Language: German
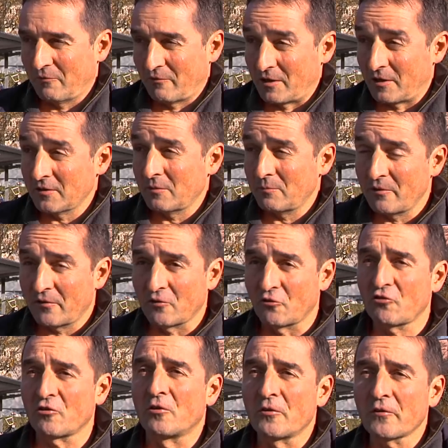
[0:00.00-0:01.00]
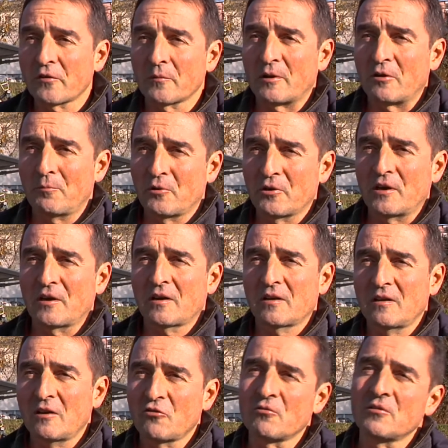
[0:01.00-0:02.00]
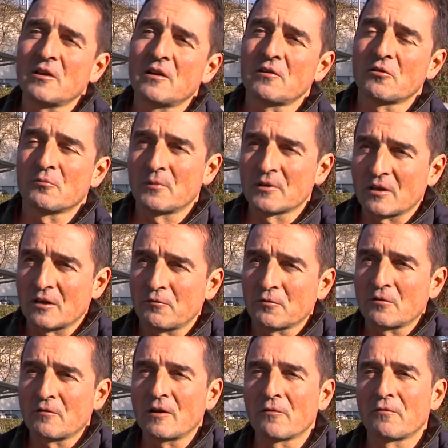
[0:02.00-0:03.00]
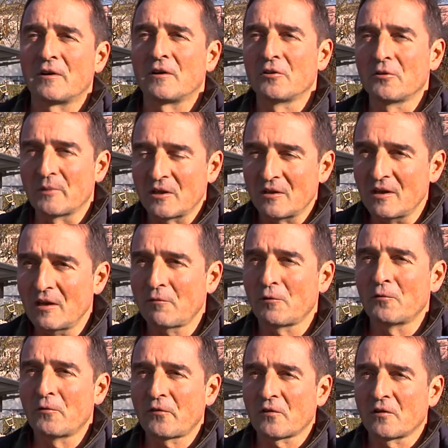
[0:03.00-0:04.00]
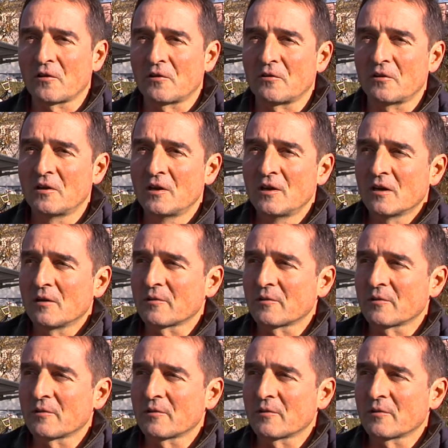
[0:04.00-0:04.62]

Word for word: warten, bis ein Straßenbauprojekt ist und dann tut man da von den Velofahrern mit einfließen lassen.